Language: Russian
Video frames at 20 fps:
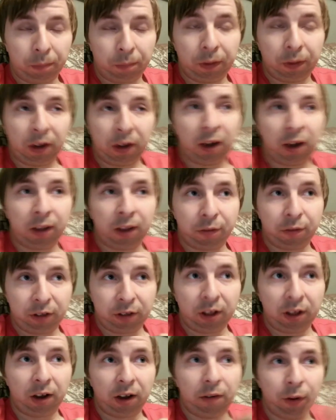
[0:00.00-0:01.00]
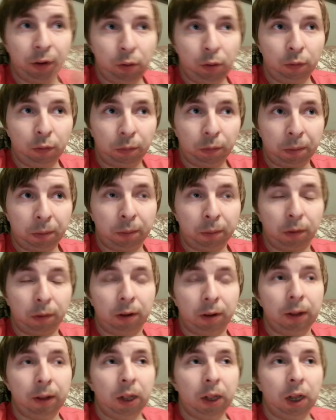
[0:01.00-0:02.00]
как я всегда говорю, и вот прямо
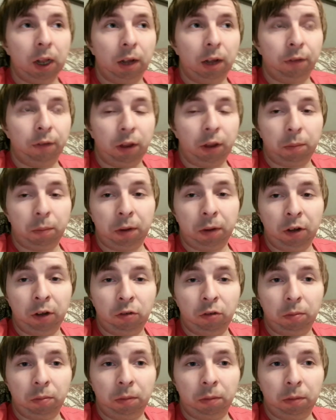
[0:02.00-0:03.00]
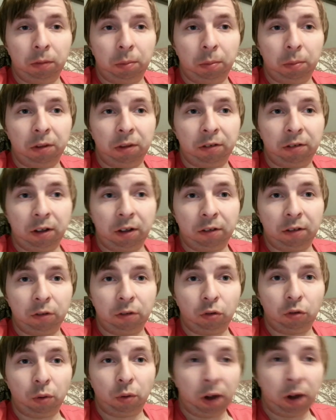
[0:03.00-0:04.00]
в этой передаче было, было сказано,
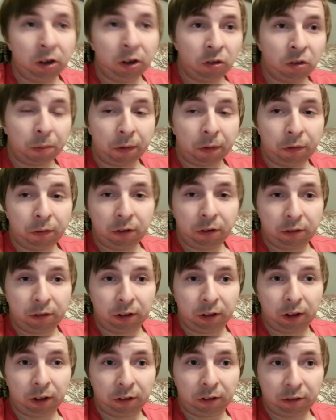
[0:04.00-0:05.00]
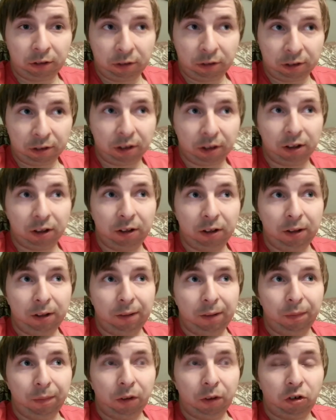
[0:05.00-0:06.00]
что раньше профессия таксиста
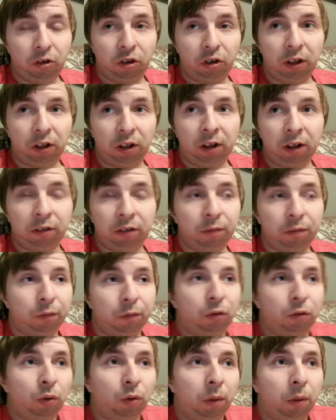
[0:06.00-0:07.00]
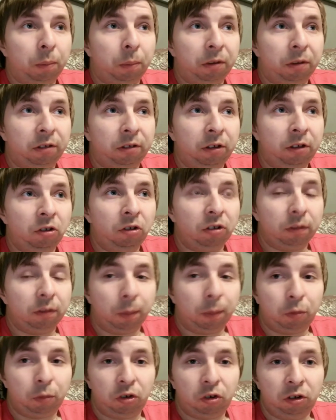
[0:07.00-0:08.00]
считалась высокопрестижной
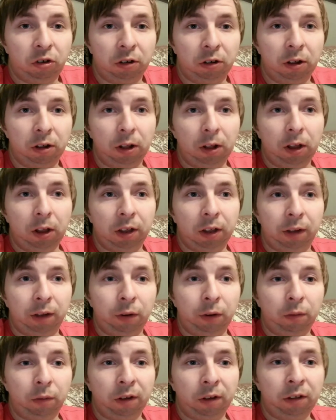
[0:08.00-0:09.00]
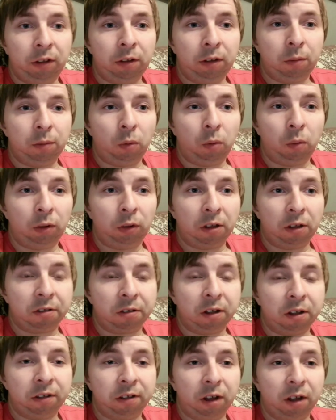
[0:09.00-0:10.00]
вообще. Я говорю, водитель мог
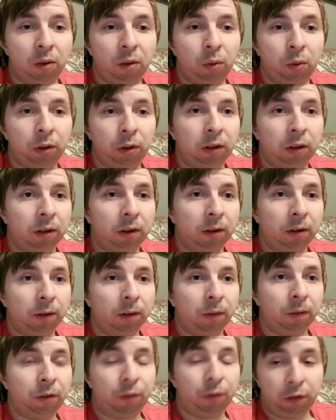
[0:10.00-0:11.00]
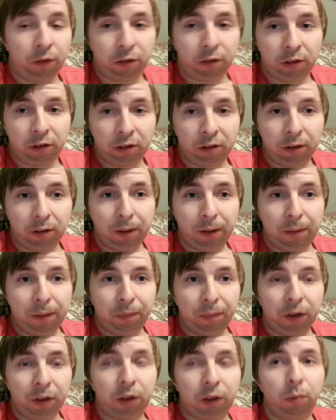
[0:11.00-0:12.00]
достать какой-то дефицит,
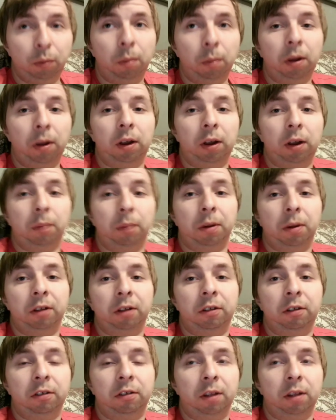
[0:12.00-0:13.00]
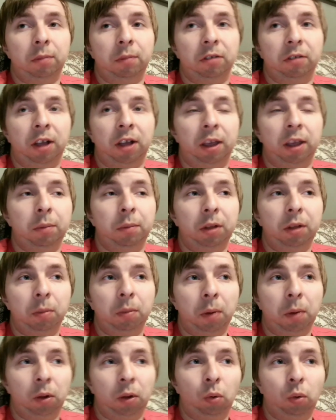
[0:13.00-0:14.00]
к нему могли обратиться там за какими-то
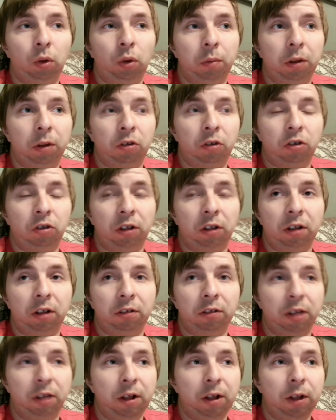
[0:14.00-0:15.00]
продуктами. Это считалось